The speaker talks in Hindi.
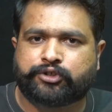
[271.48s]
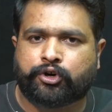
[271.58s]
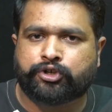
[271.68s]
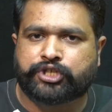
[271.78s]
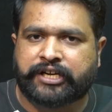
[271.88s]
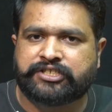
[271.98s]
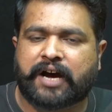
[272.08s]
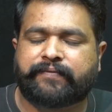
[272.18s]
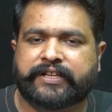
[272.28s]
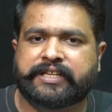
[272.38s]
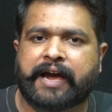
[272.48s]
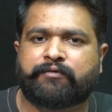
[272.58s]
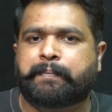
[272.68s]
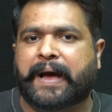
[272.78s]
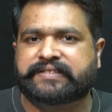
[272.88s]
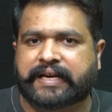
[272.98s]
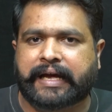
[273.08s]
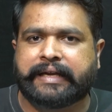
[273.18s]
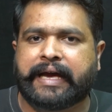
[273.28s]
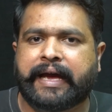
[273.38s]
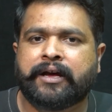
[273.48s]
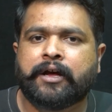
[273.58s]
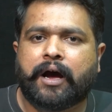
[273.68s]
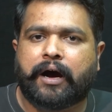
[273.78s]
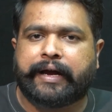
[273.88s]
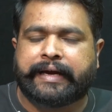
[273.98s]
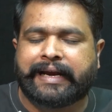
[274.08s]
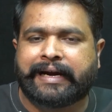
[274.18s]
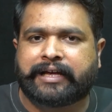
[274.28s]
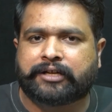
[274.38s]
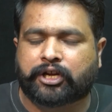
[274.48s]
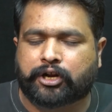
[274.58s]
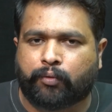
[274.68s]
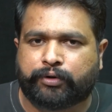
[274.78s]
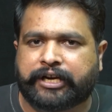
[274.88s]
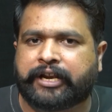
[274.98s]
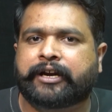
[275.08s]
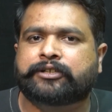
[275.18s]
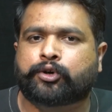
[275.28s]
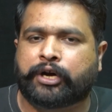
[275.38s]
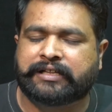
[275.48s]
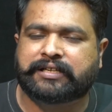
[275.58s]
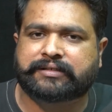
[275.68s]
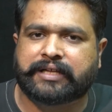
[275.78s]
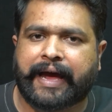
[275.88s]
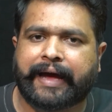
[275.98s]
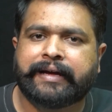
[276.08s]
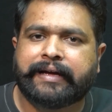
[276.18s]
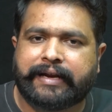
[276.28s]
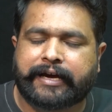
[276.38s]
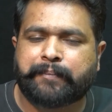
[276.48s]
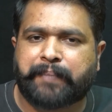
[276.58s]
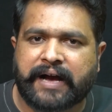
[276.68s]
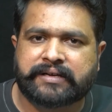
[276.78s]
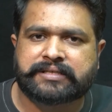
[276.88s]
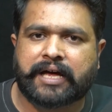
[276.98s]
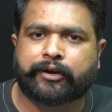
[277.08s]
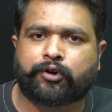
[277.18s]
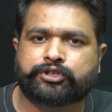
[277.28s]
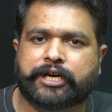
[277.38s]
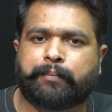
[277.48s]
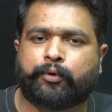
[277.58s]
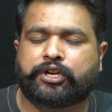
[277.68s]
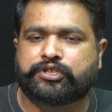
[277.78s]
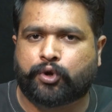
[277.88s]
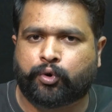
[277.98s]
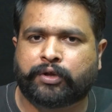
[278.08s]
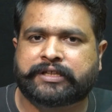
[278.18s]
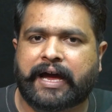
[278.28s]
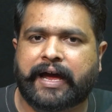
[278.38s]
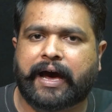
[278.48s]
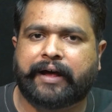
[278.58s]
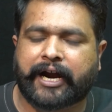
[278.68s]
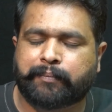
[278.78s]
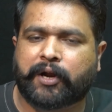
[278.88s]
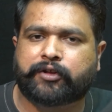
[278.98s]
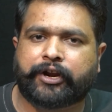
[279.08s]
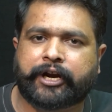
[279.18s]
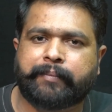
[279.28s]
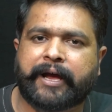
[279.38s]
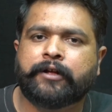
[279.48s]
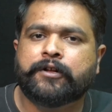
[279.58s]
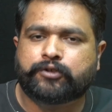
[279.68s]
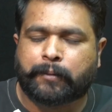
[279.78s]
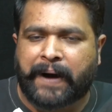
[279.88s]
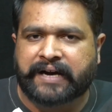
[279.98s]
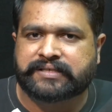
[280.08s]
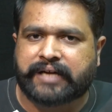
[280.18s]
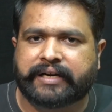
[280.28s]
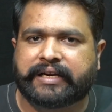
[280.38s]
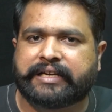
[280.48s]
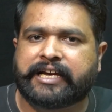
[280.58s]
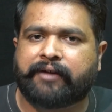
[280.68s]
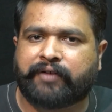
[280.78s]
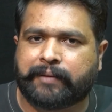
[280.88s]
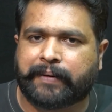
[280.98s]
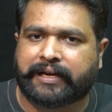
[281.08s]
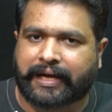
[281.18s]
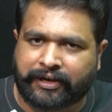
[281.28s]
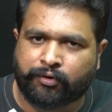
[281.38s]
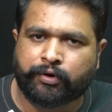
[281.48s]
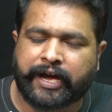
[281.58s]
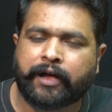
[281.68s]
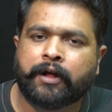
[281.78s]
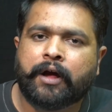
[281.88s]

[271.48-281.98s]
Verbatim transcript: जो शाहिन शाह फरीदी हैं वो पैसे के लिए इंग्लैंड के अंदर काउंटी क्रिकेट तो खेल सकते हैं लेकिन पाकिस्तान को जब उनकी ज़रूरत है रेड बॉल क्रिकेट में तो पाकिस्तान के लिए अवेलेबल नहीं होंगे